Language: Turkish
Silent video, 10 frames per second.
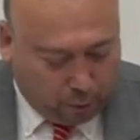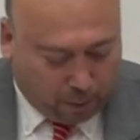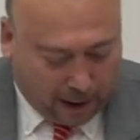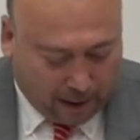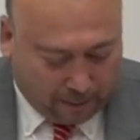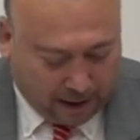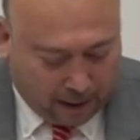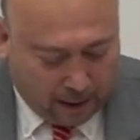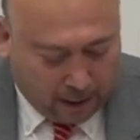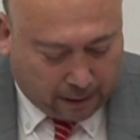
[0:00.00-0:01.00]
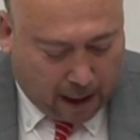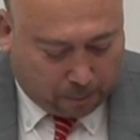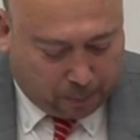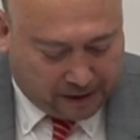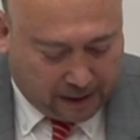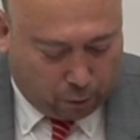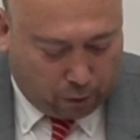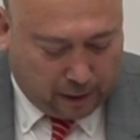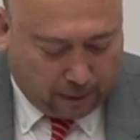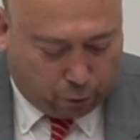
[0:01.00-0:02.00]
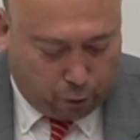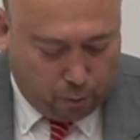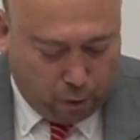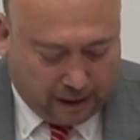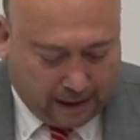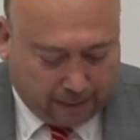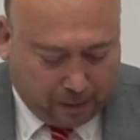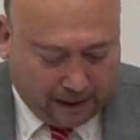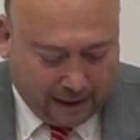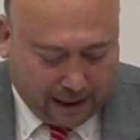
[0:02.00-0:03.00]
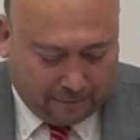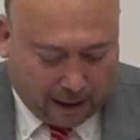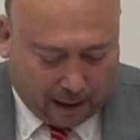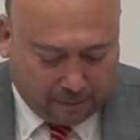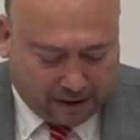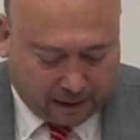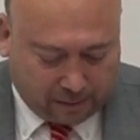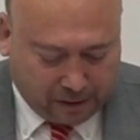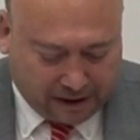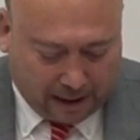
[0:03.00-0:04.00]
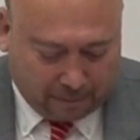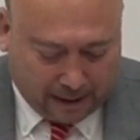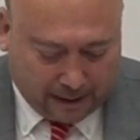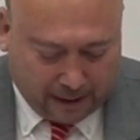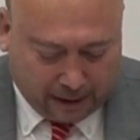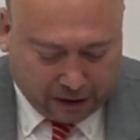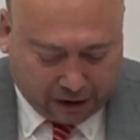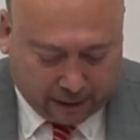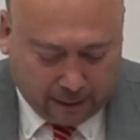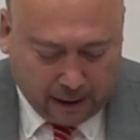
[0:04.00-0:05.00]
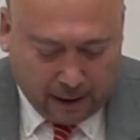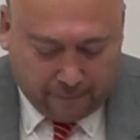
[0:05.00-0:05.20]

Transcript: Bu bağlamda takbiste bulunan tüm mülkiyet bilgileri ve alım satım işlemlerine ilişkin